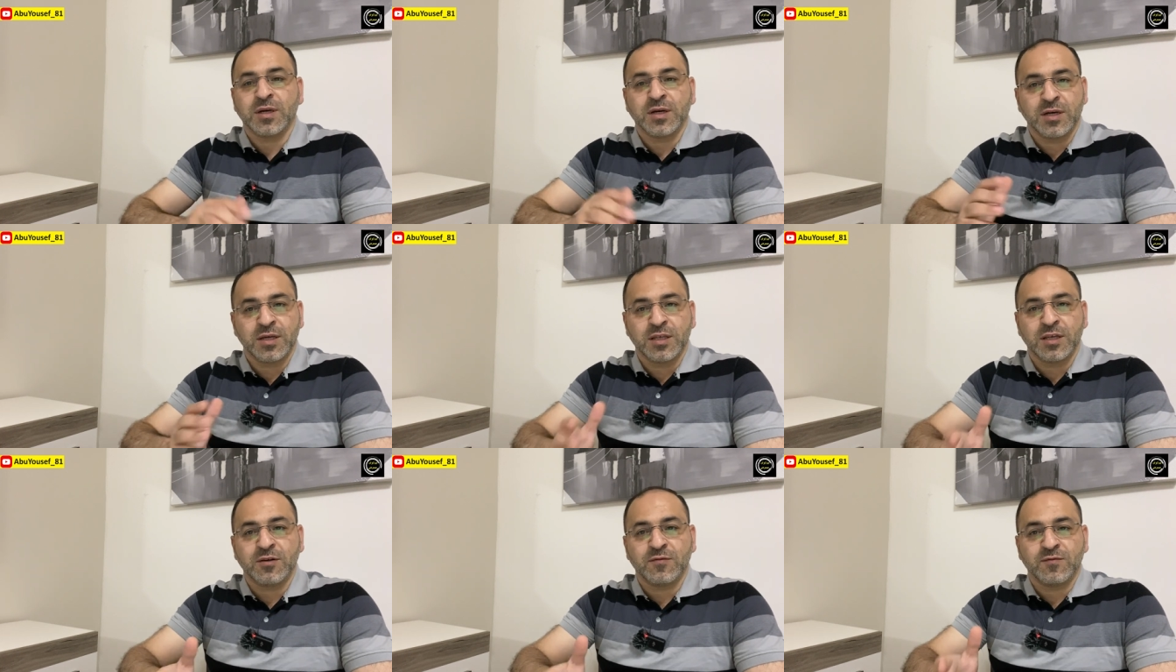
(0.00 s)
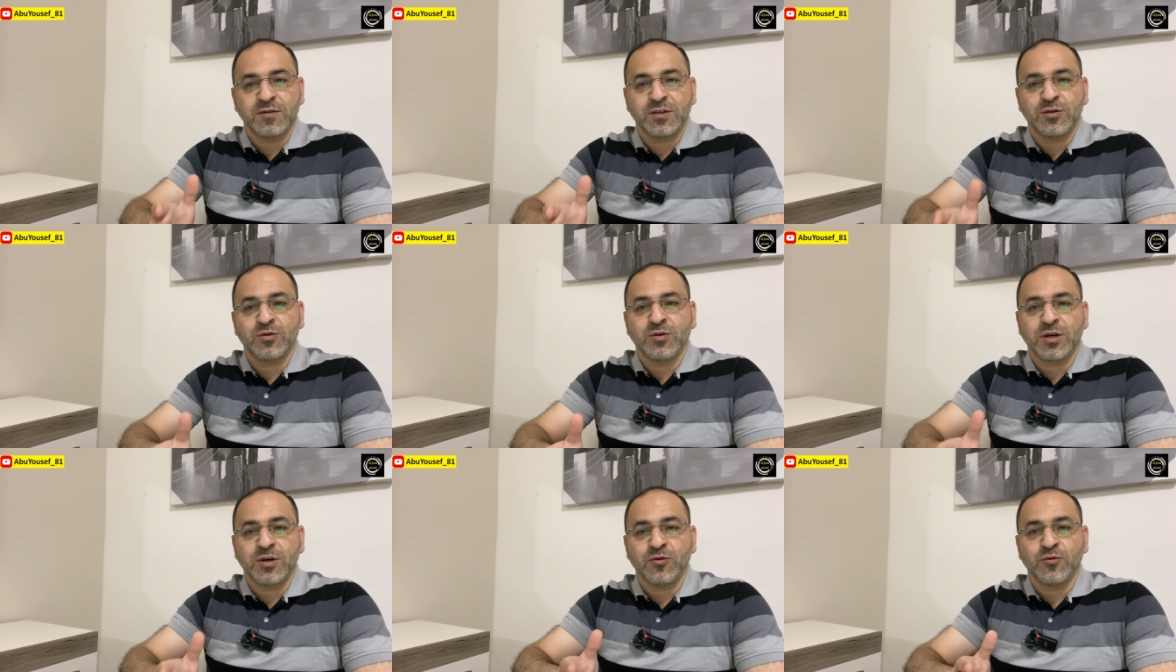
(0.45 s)
هذا
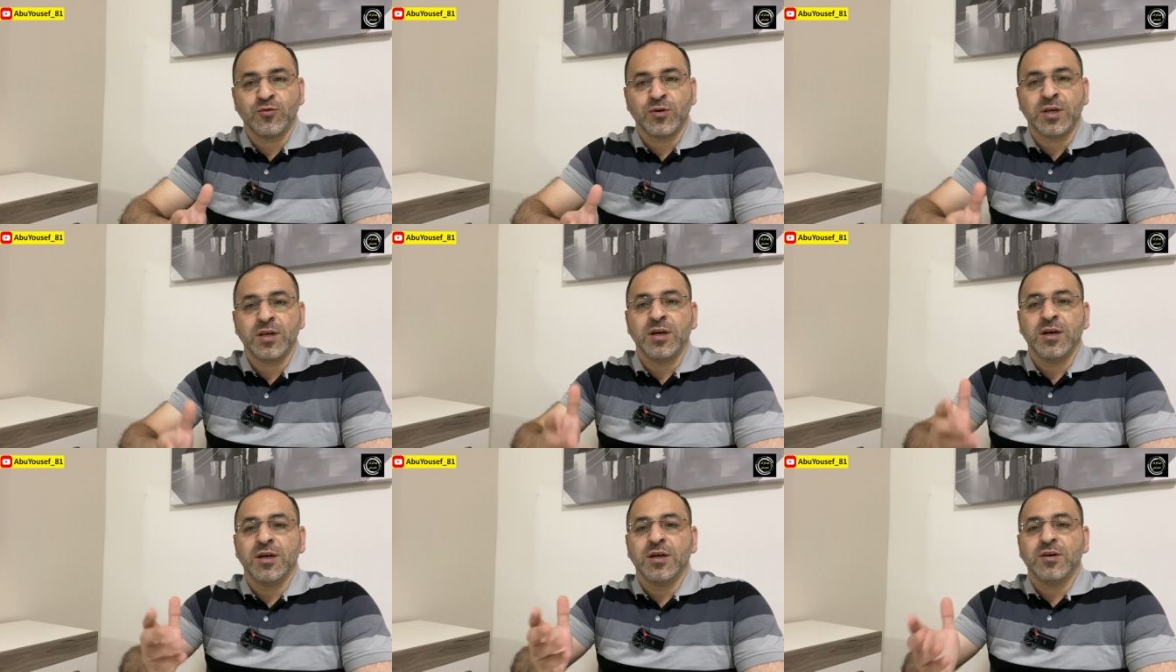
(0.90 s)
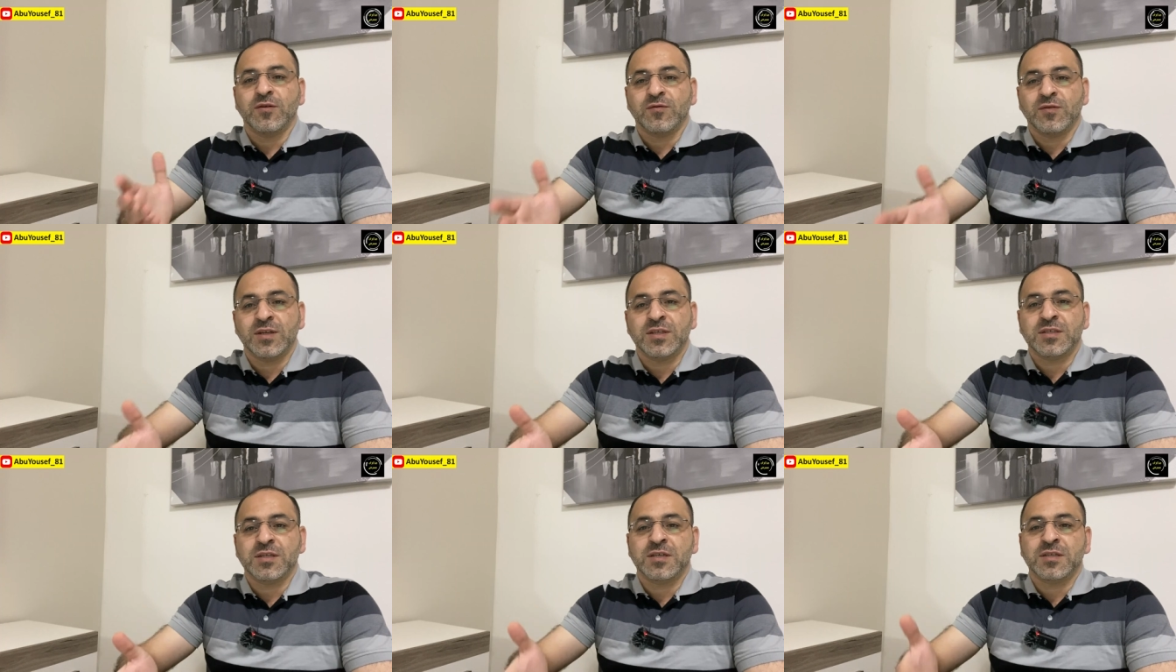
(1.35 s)
الفيديو الأول
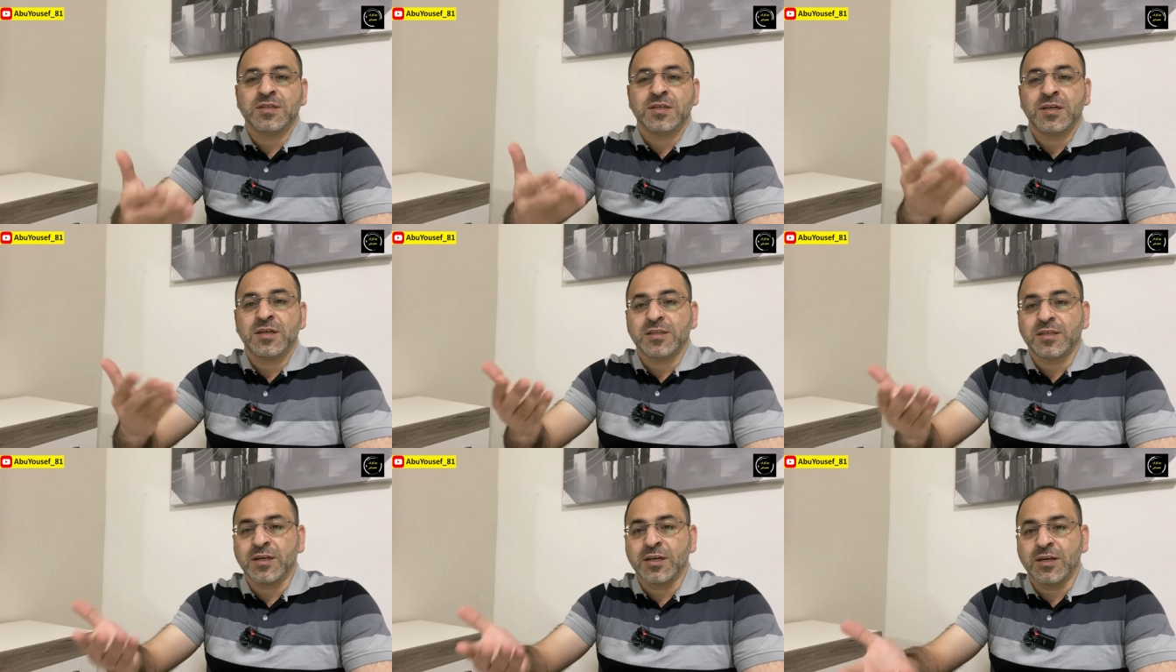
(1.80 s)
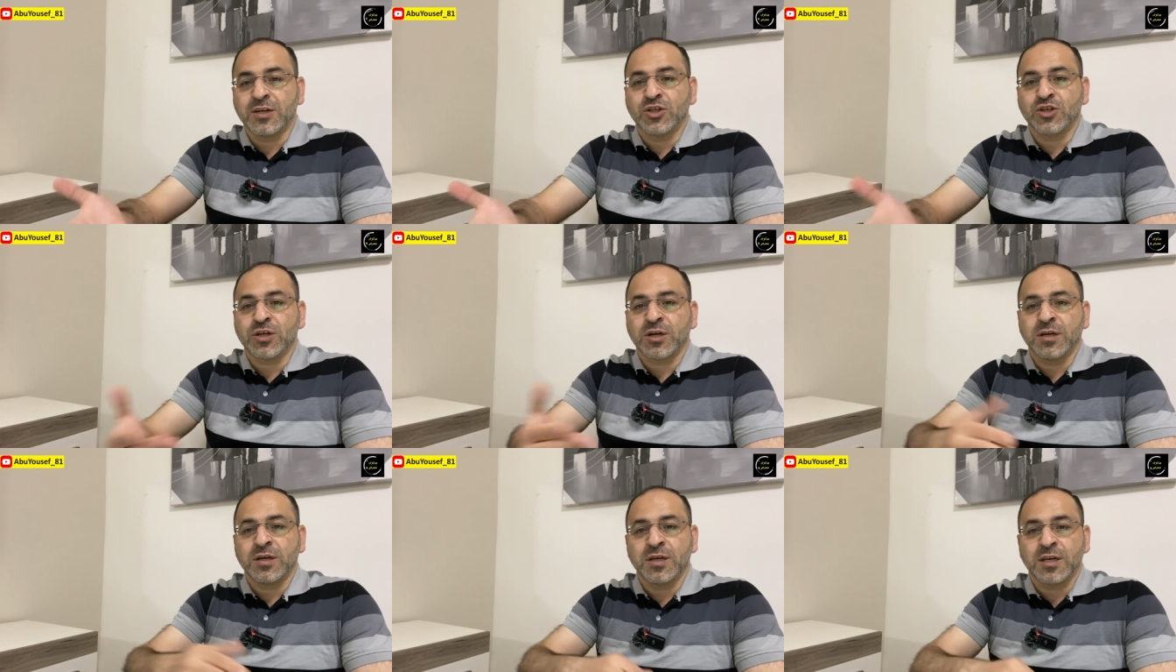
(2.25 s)
في سلسلة
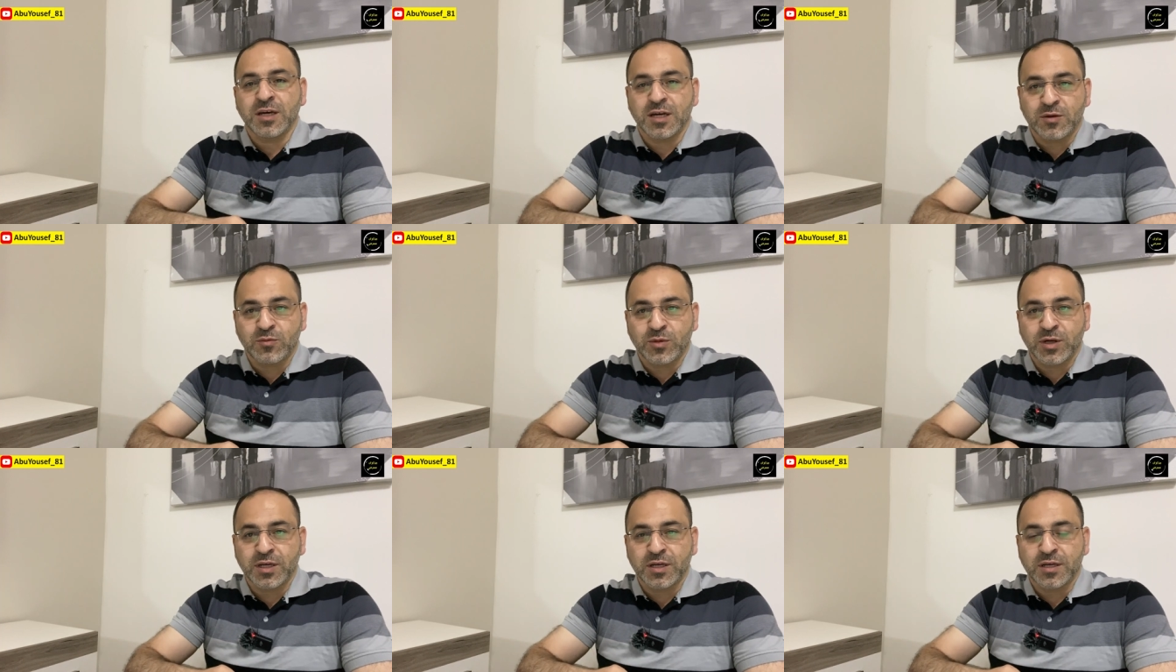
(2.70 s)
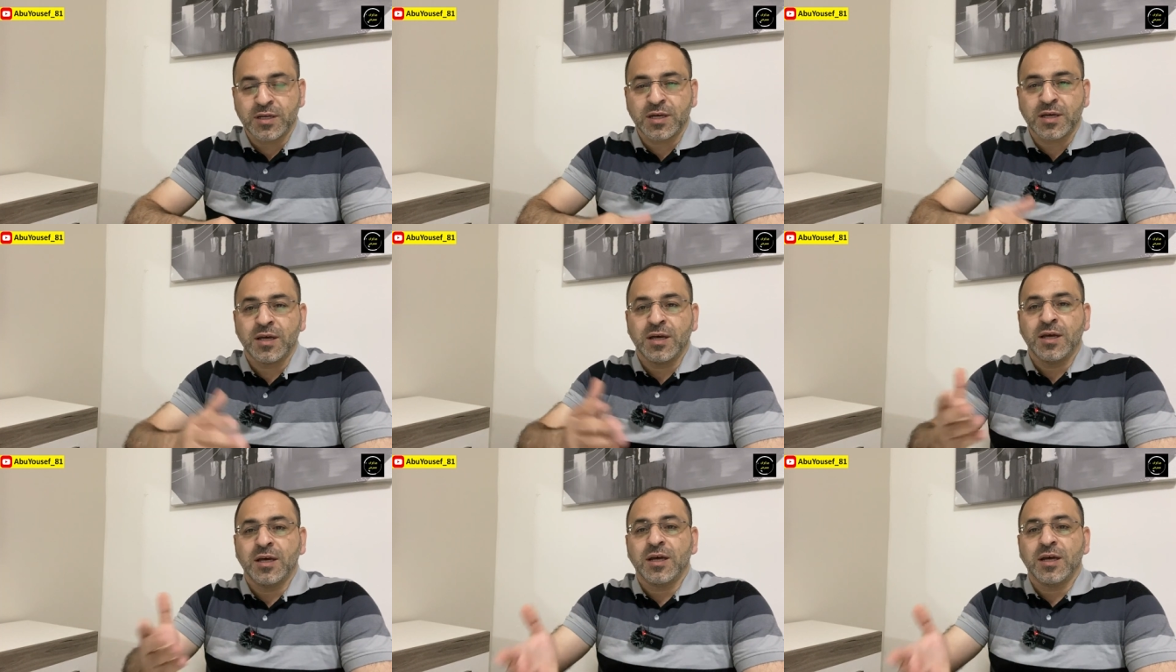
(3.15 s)
الهجرة إلى أمريكا